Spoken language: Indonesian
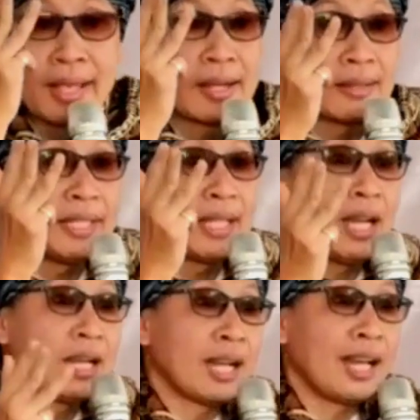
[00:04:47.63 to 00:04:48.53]
yang
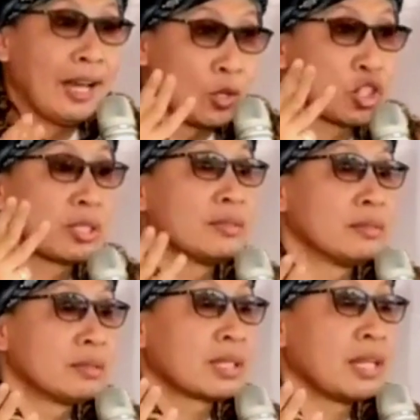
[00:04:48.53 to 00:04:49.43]
ketiga adalah
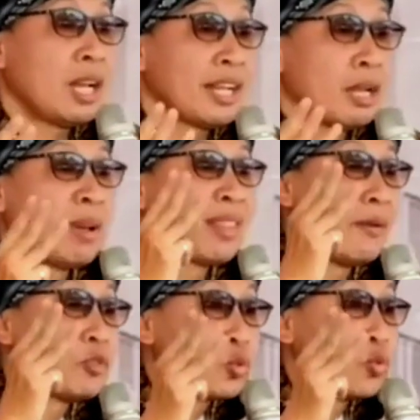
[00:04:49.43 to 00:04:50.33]
harus kenal dengan
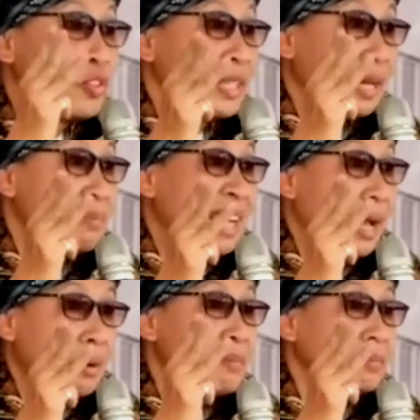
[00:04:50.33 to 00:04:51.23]
madhab sufiyah
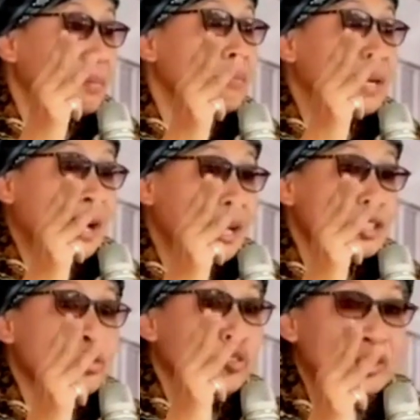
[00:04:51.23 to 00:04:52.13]
man,
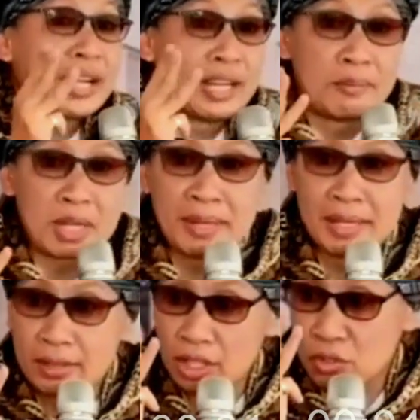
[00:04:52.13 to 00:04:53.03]
manhaj sufiyah dalam
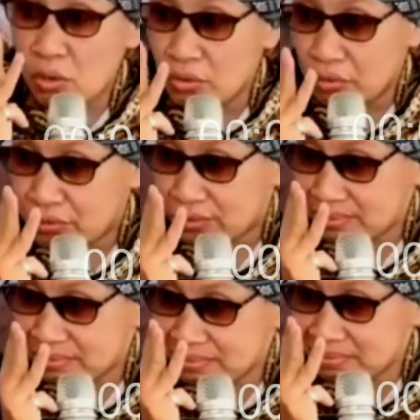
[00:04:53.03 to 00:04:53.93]
beribadah tasawuf
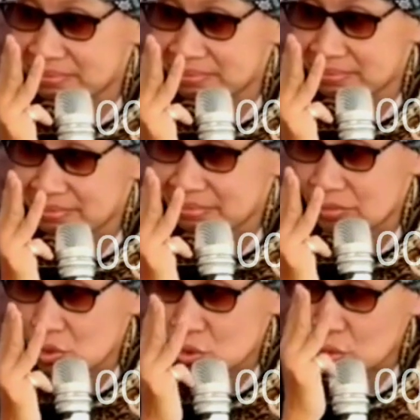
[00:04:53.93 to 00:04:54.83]

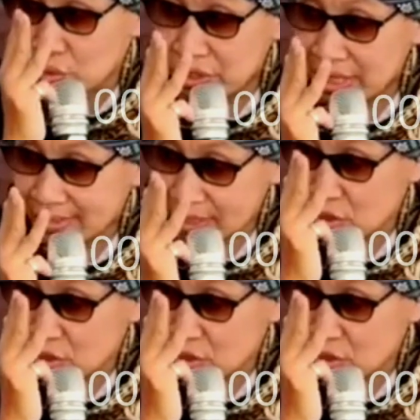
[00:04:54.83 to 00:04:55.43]
sufiyah